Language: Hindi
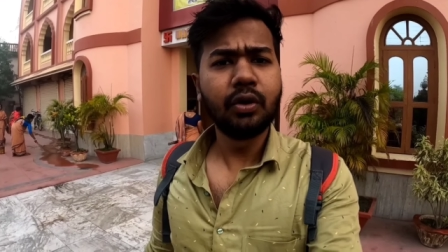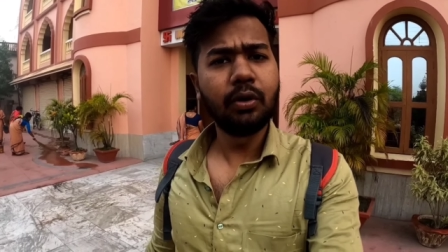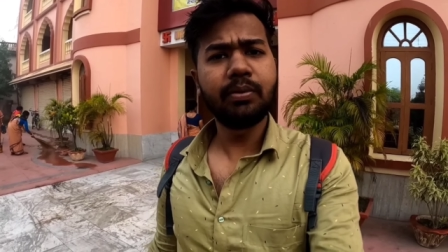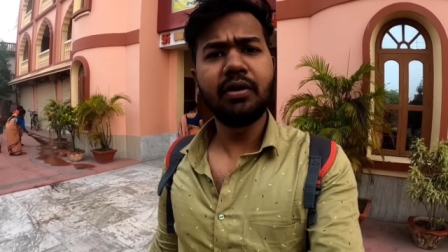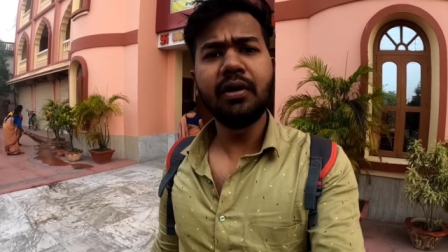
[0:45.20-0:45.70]

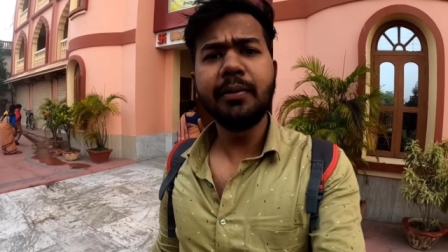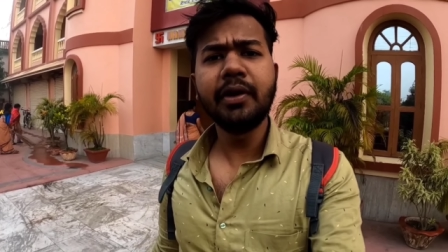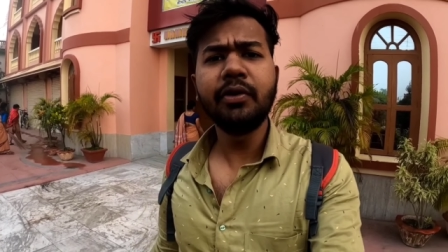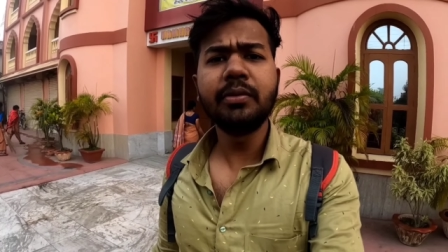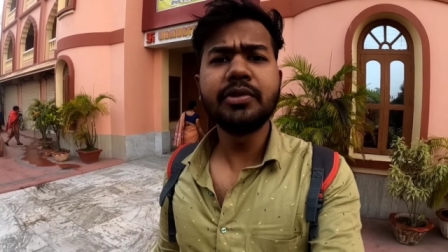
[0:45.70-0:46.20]
कोई प्रॉब्लम
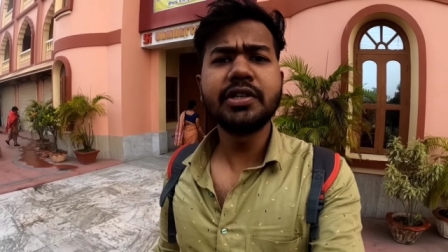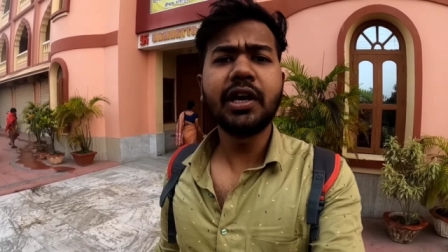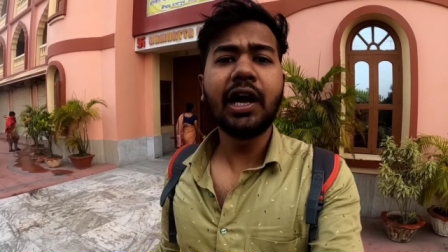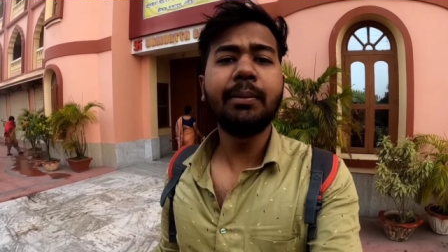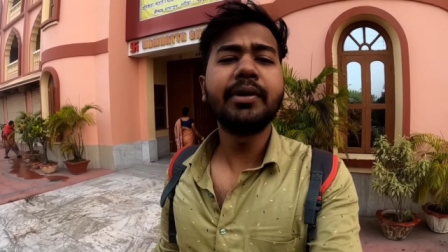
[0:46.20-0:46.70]
नहीं हुई
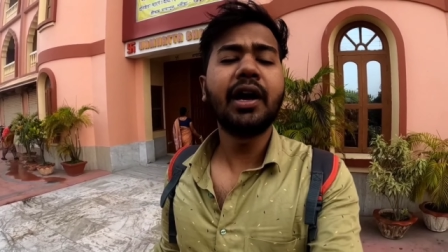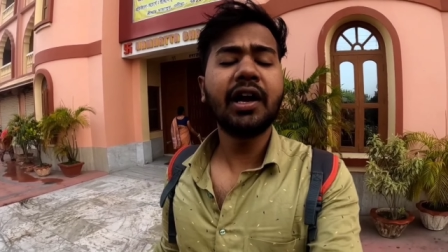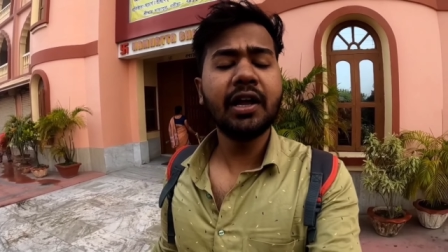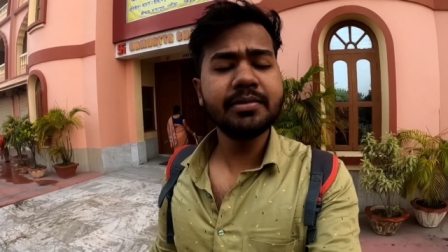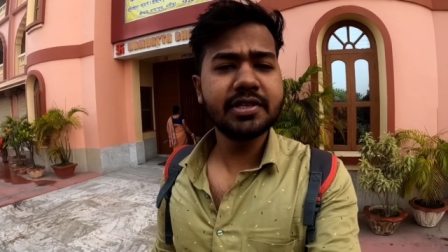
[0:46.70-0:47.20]
मुझे आप
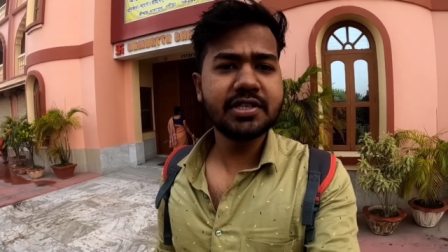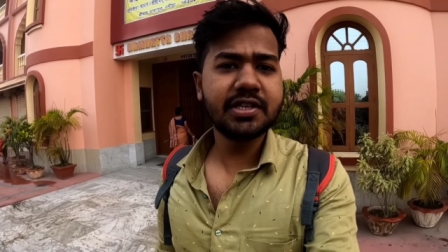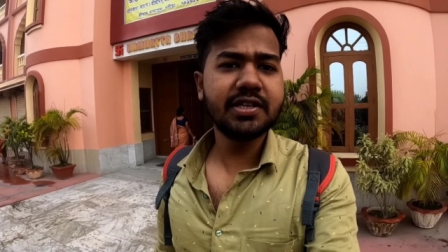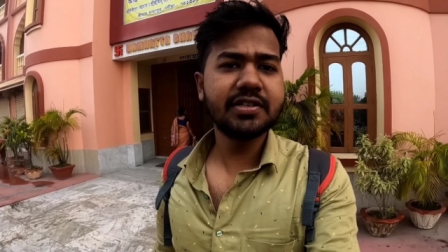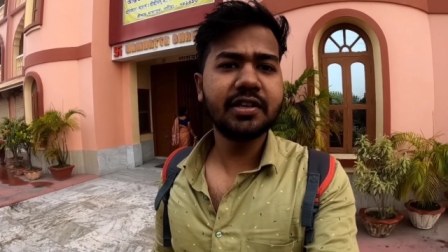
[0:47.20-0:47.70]
आराम से
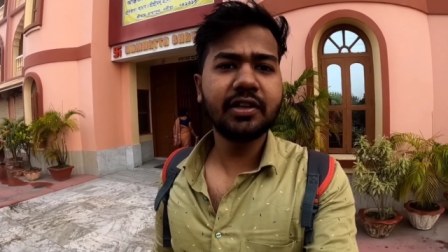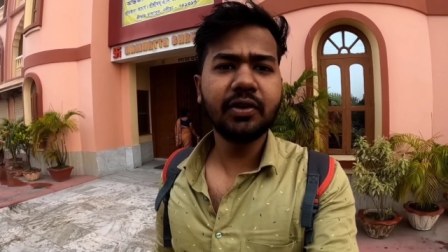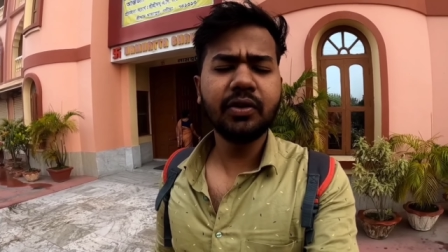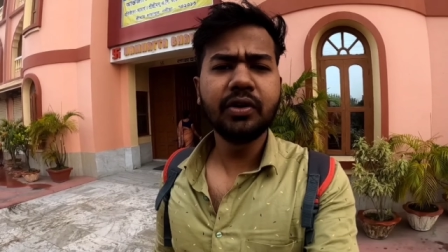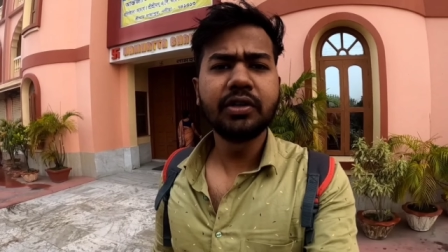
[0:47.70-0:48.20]
स्टे कर
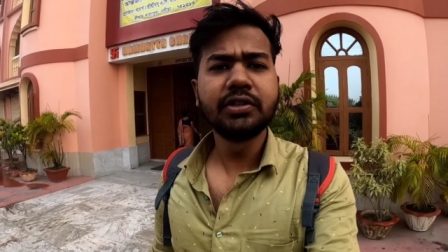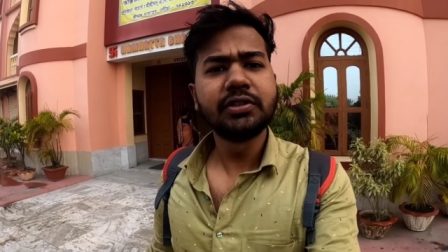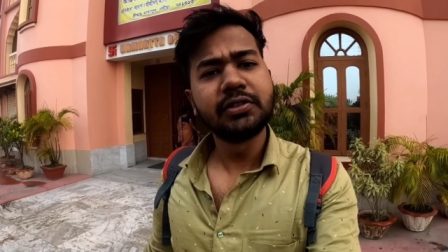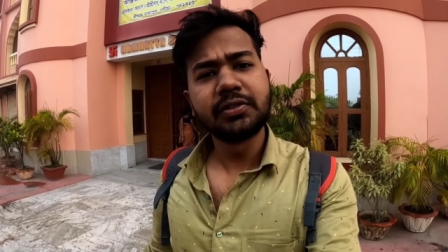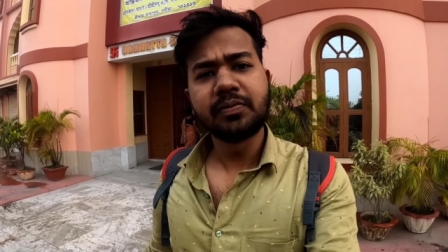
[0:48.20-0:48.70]
सकते हो
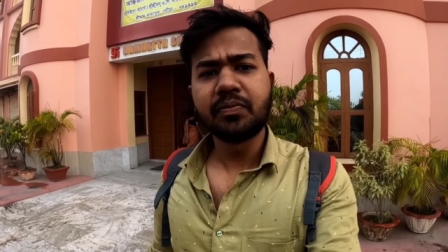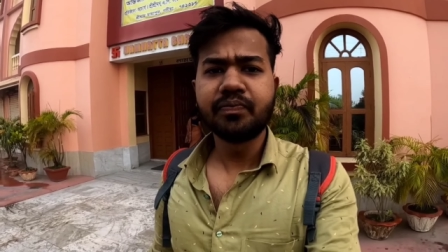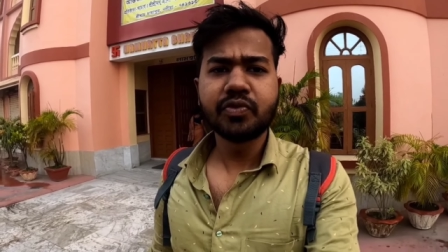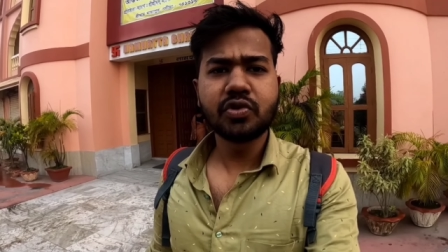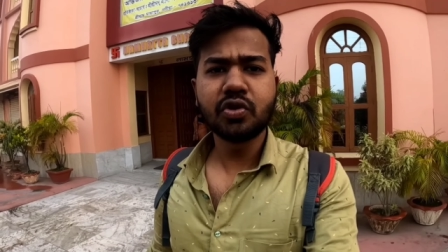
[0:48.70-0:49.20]

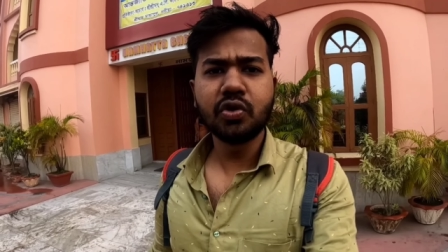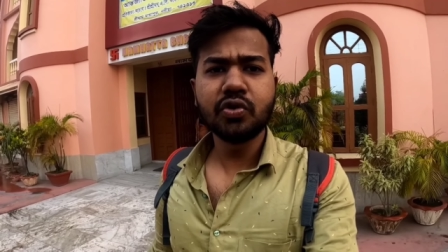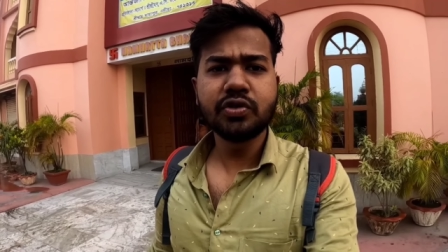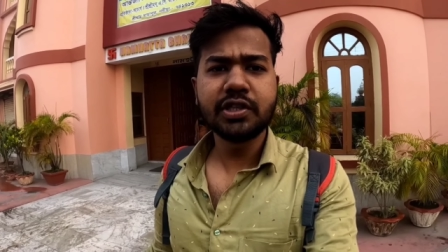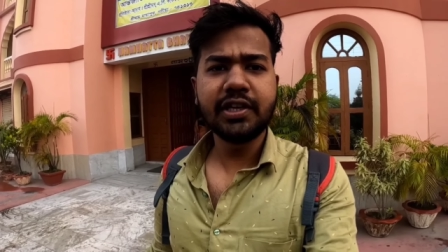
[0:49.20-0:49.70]

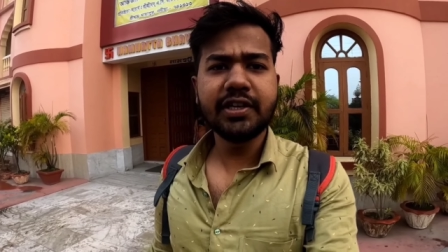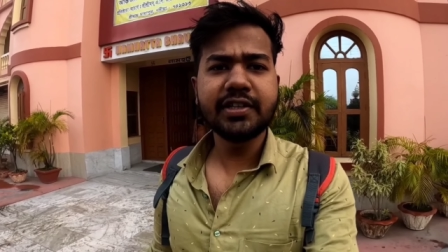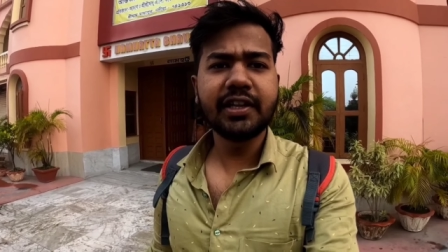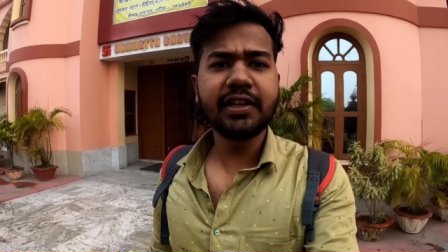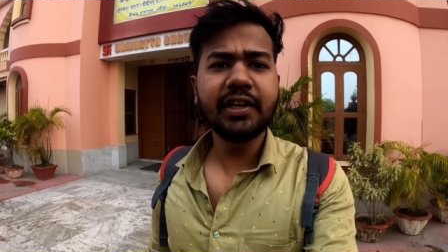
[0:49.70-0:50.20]
सो चलिए
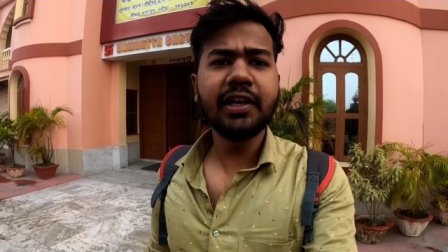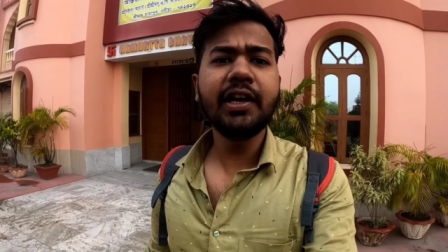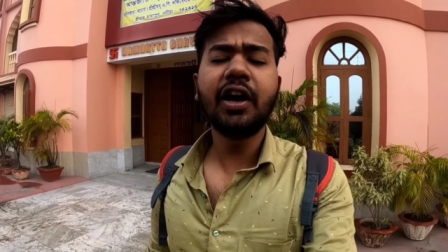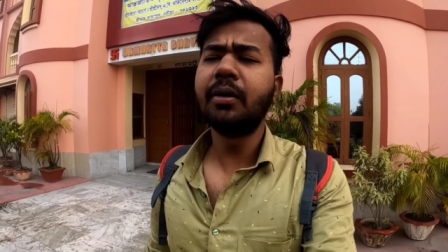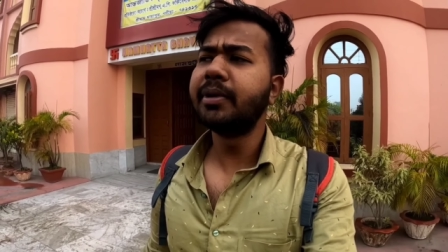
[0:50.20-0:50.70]
चलते
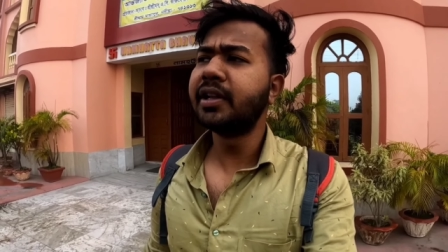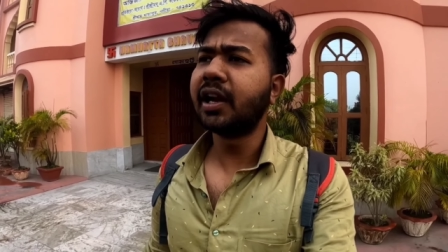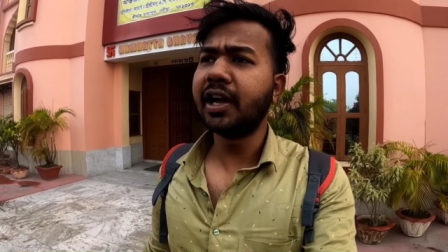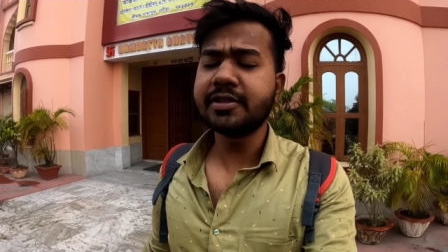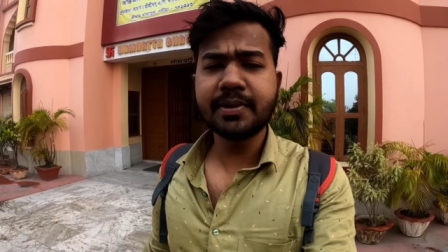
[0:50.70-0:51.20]
हैं अब
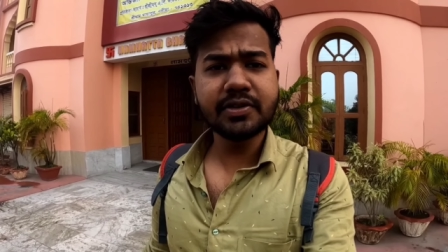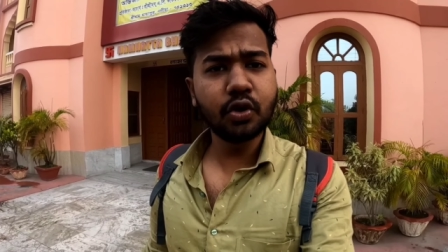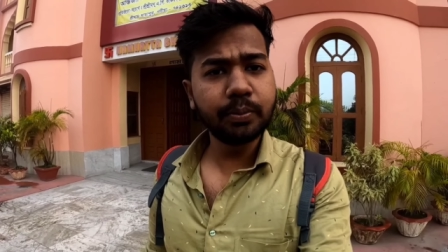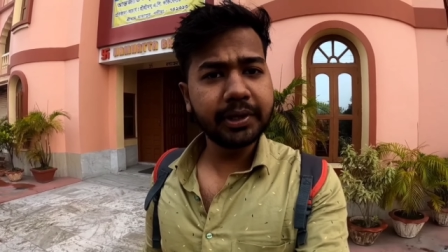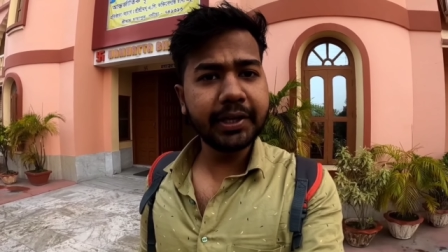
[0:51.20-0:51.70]
इधर आस
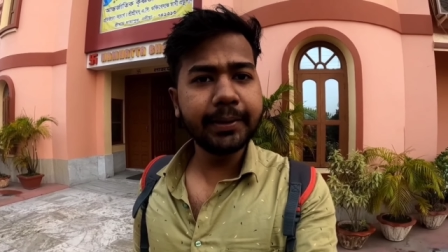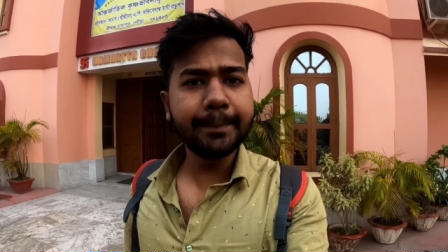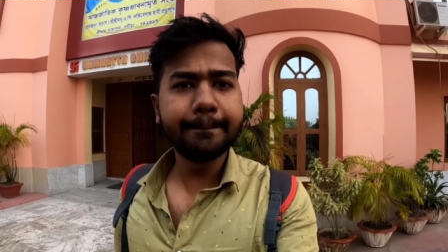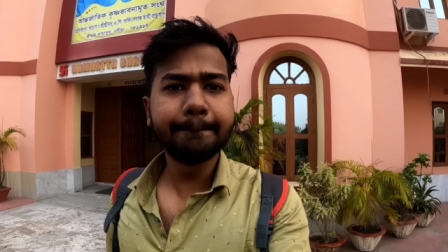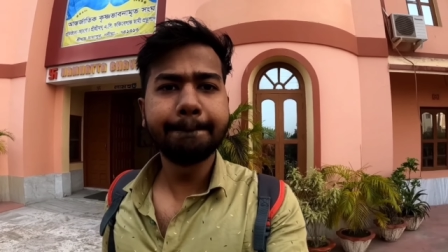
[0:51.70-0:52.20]
घूमते
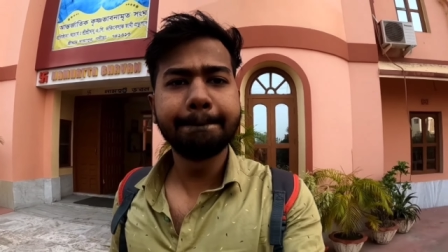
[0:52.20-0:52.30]
हैं